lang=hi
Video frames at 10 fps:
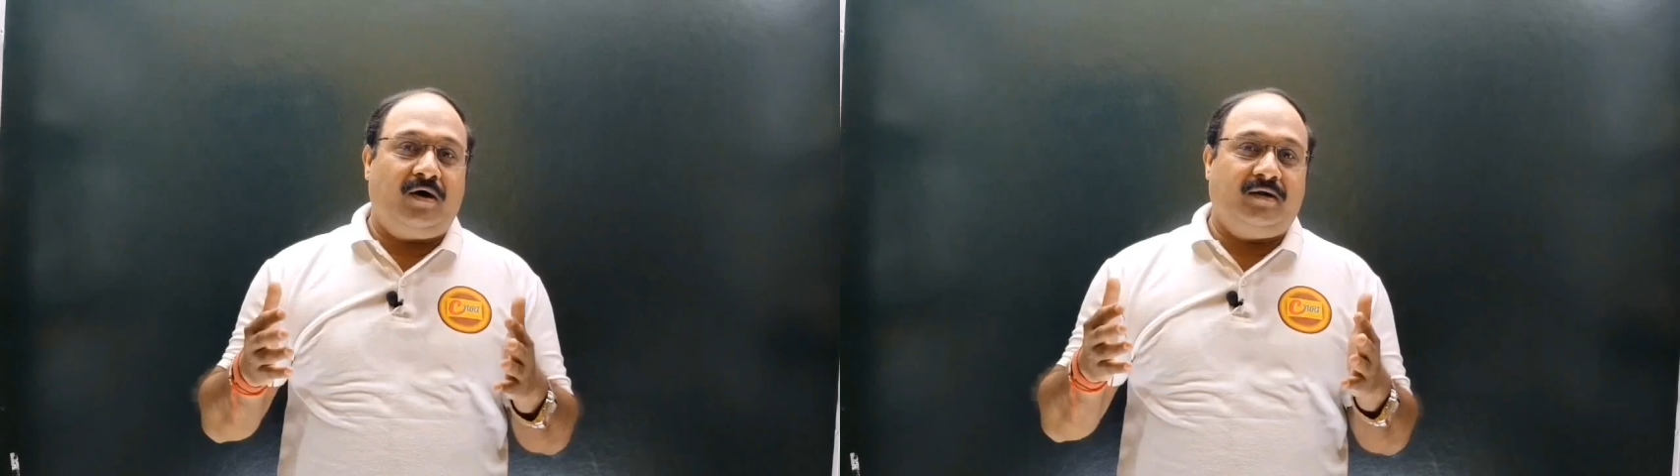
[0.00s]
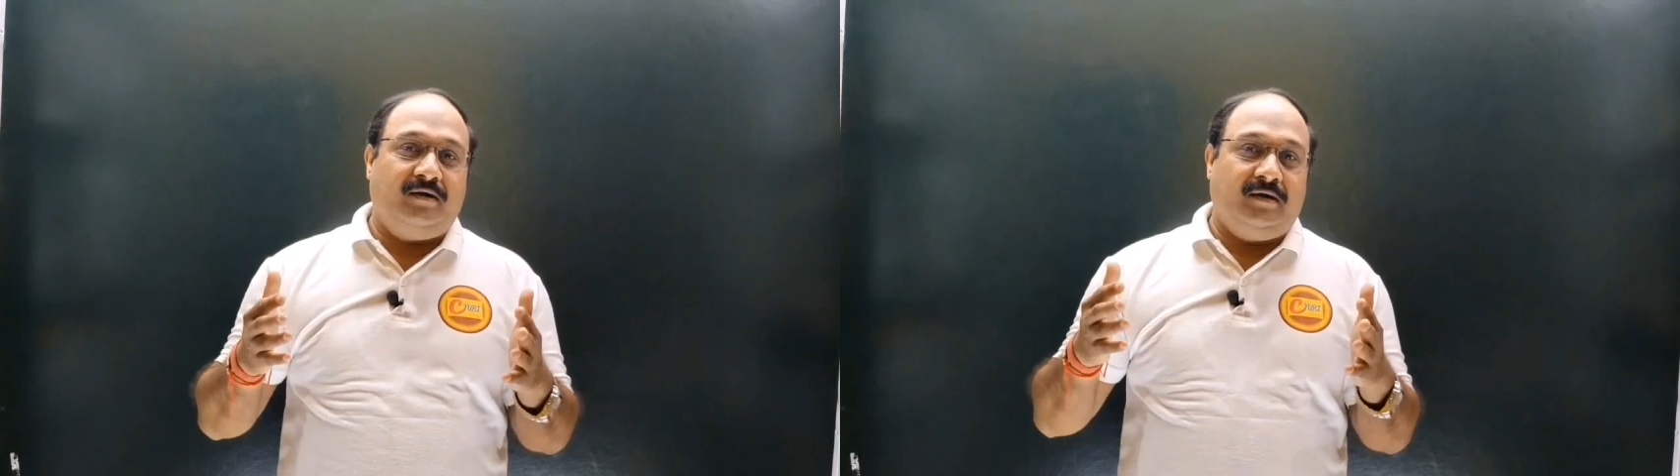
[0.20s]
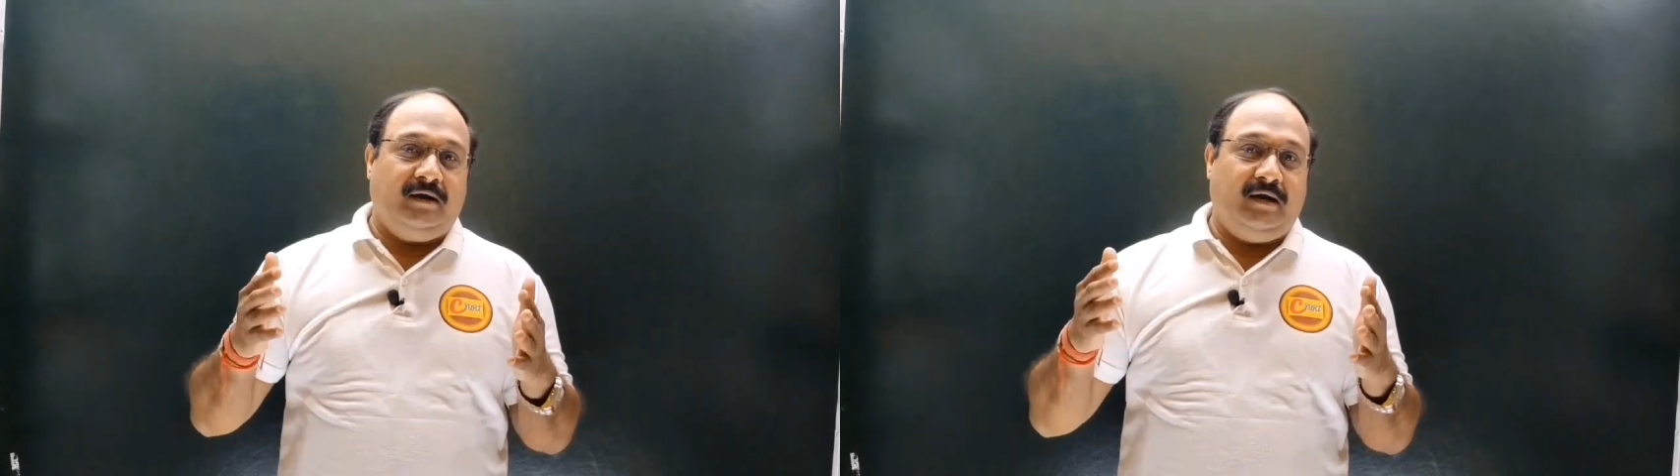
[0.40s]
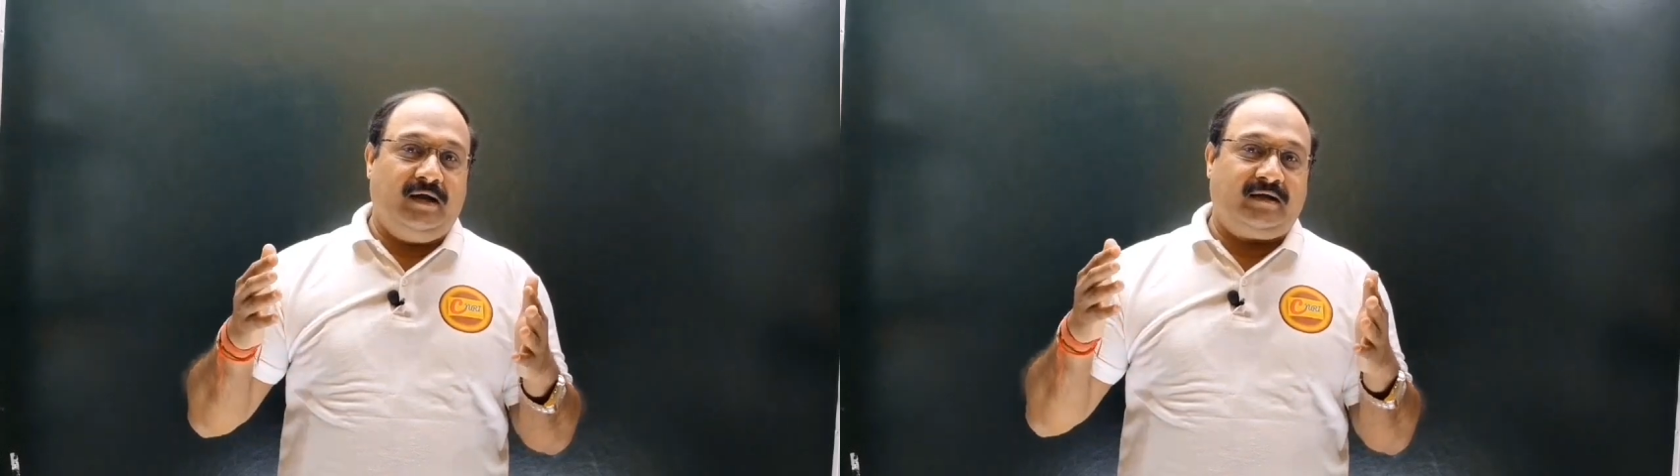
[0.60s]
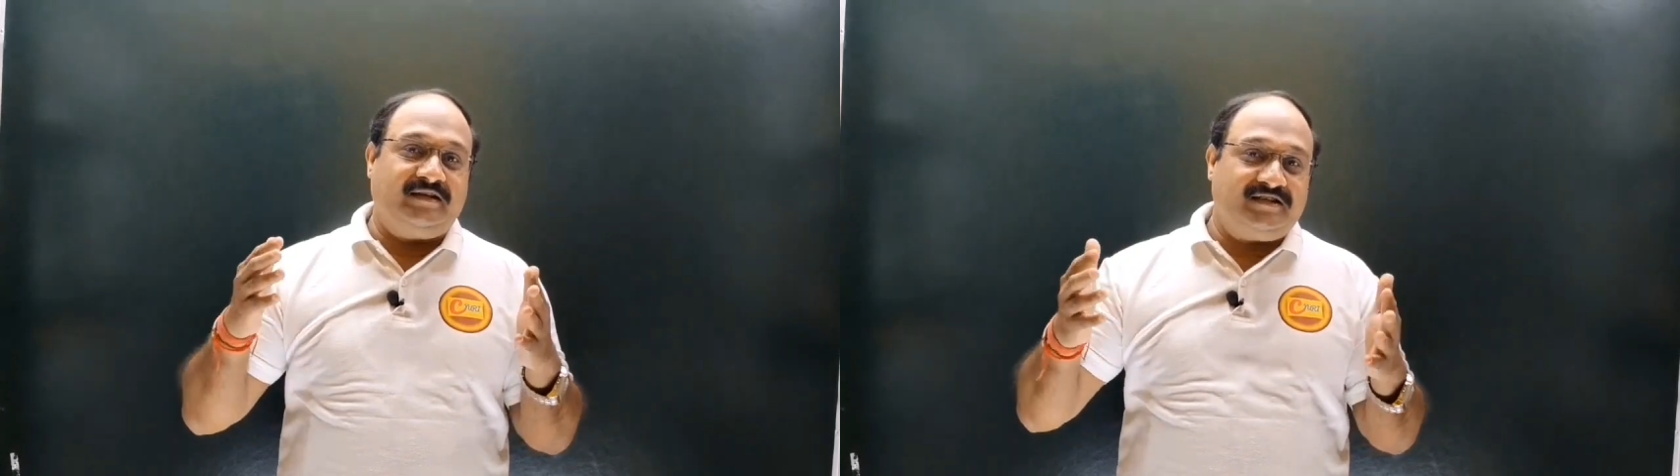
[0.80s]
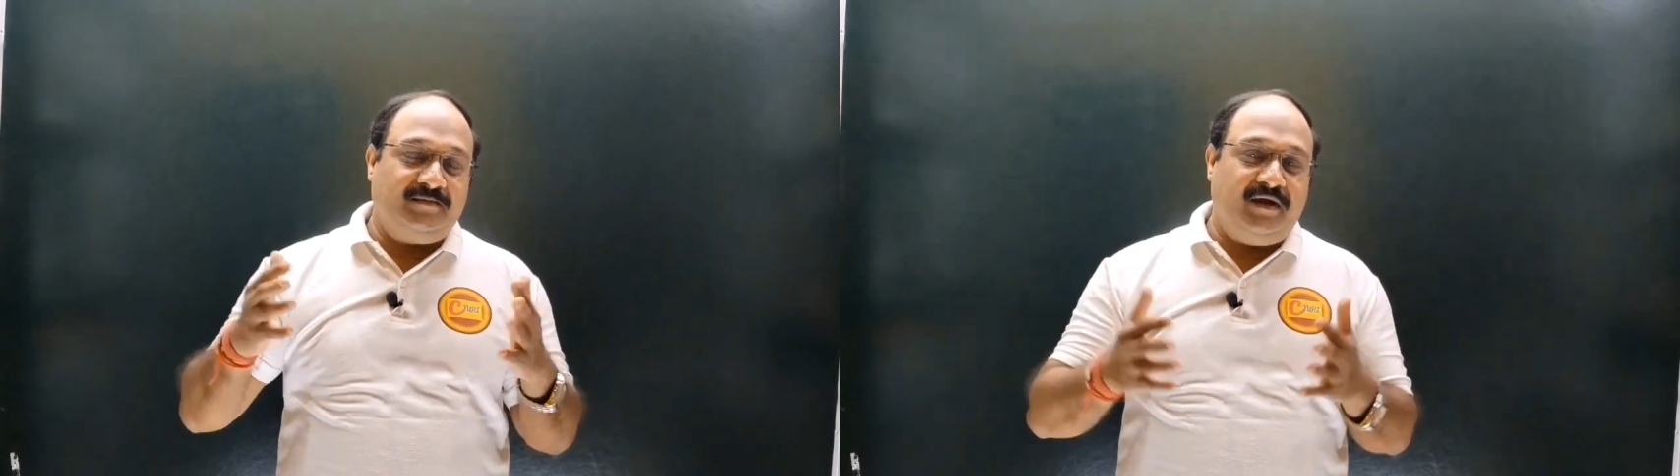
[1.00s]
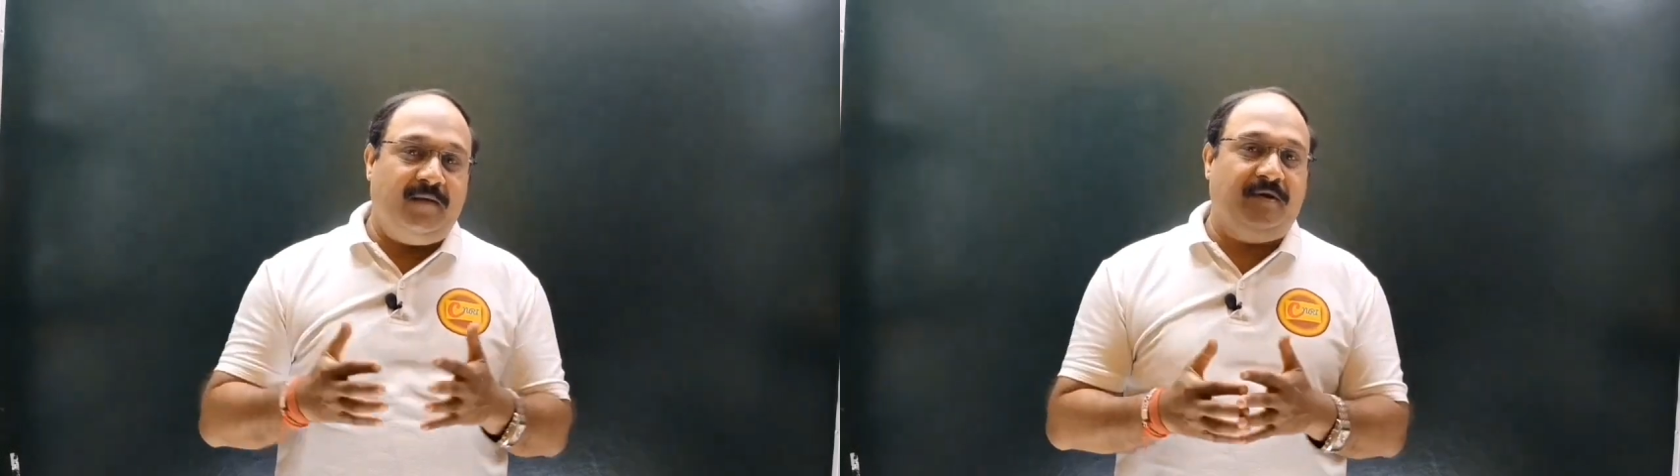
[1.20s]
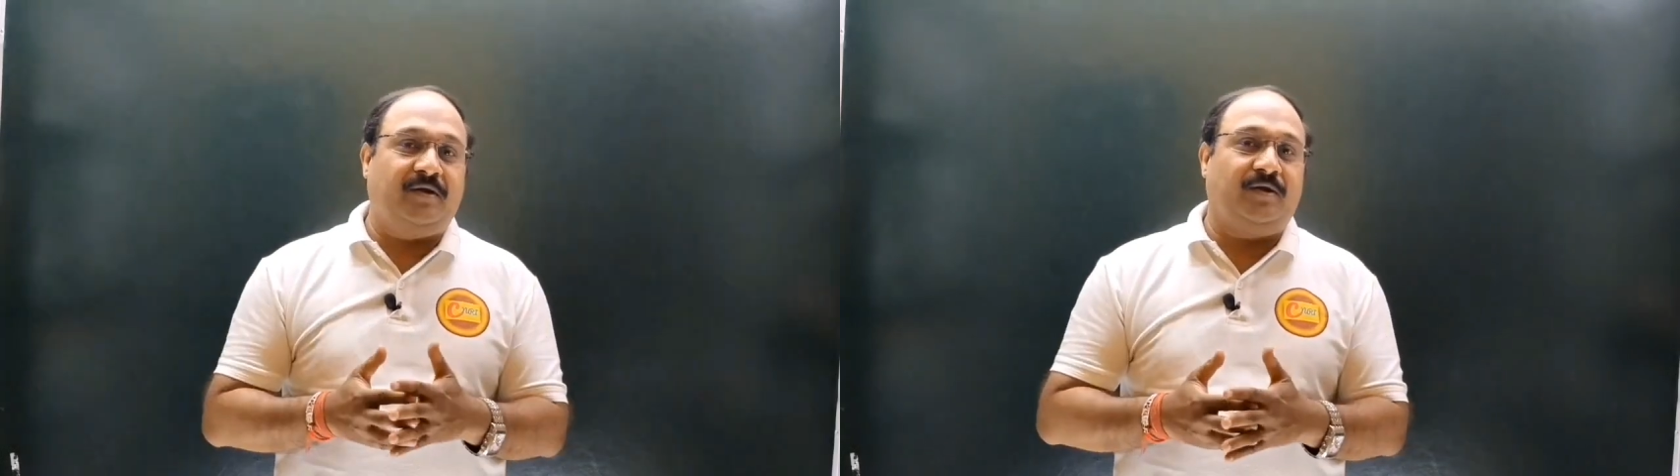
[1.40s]
और आ, किसी भी
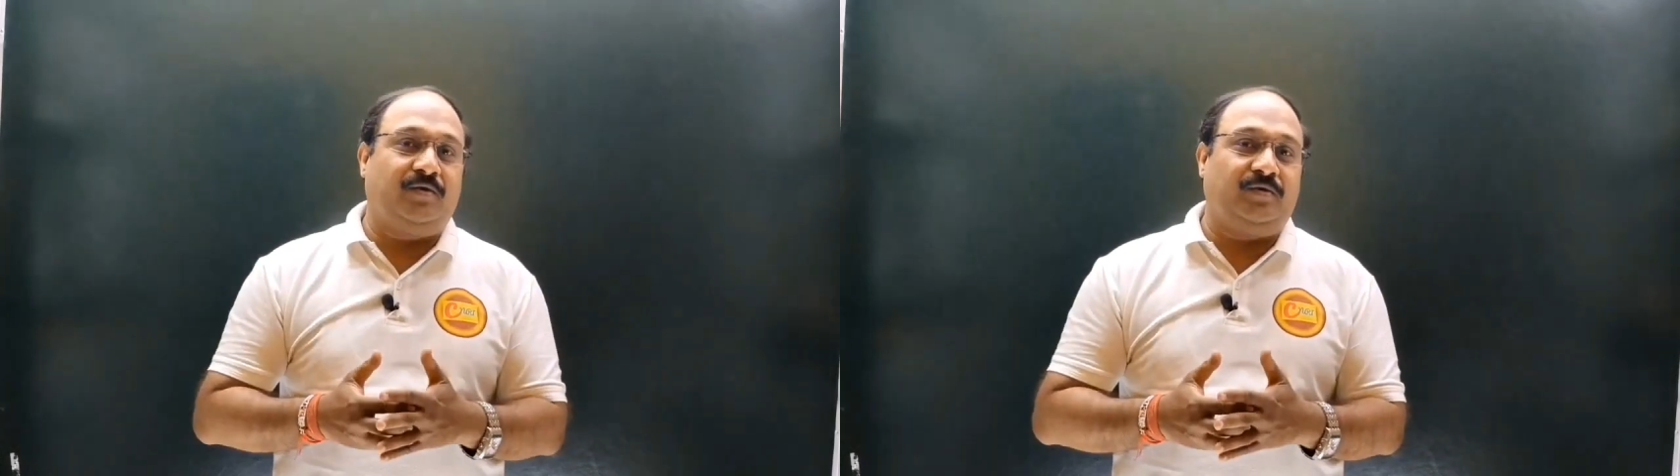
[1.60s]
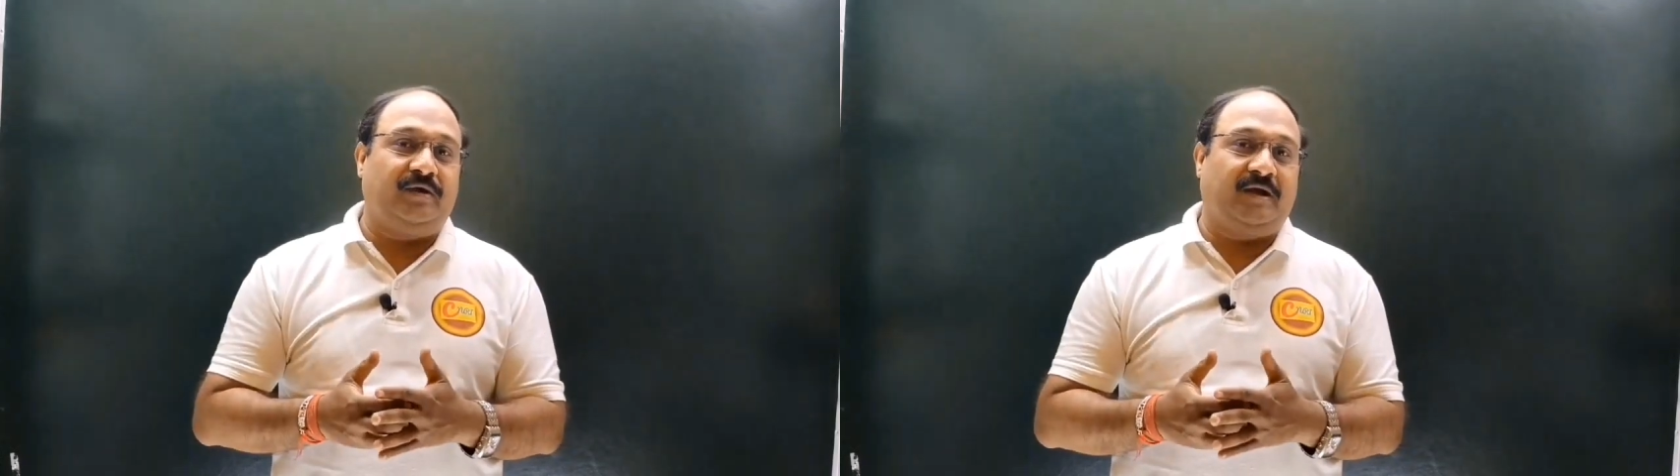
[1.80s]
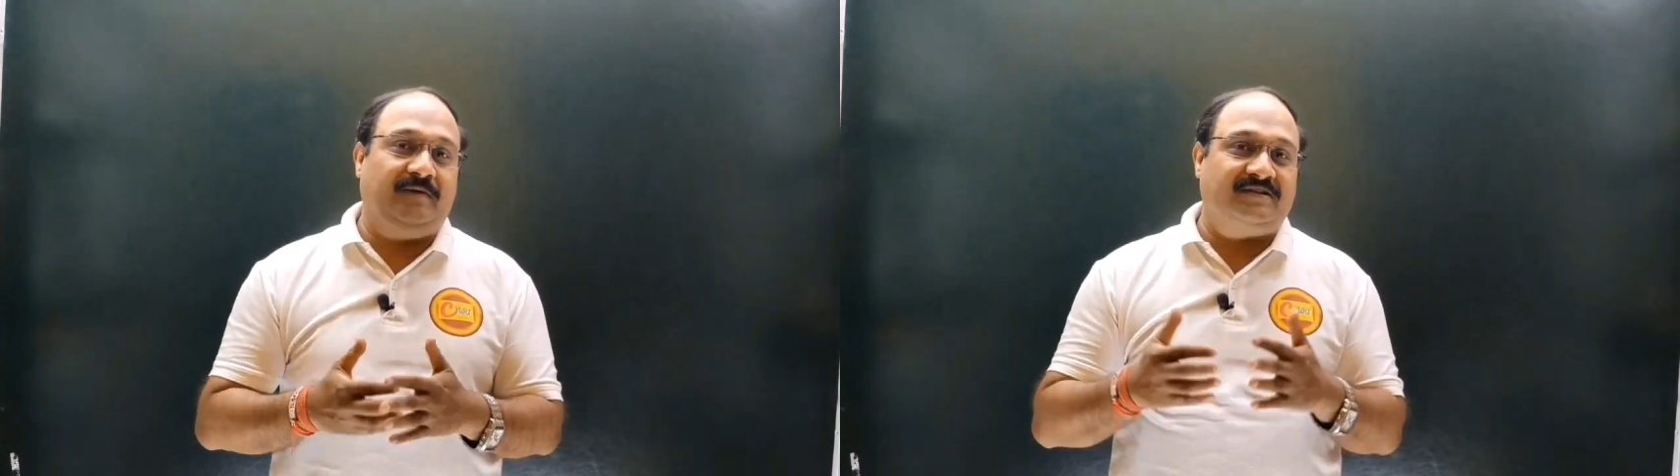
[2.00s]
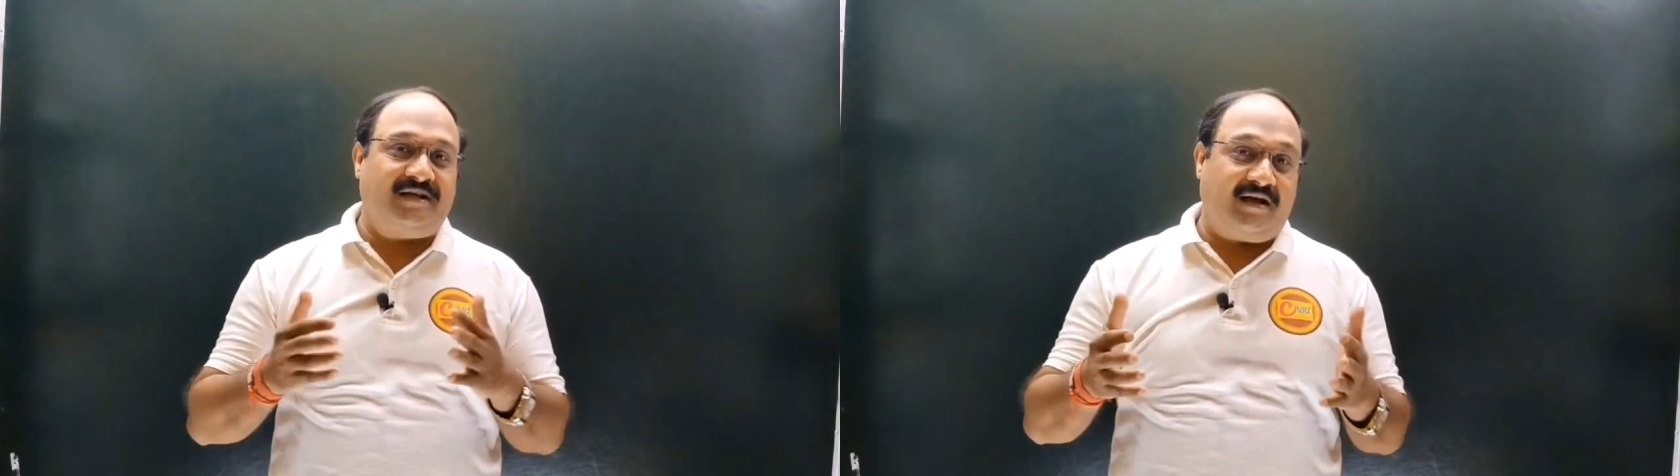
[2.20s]
लेवल के हों लगभग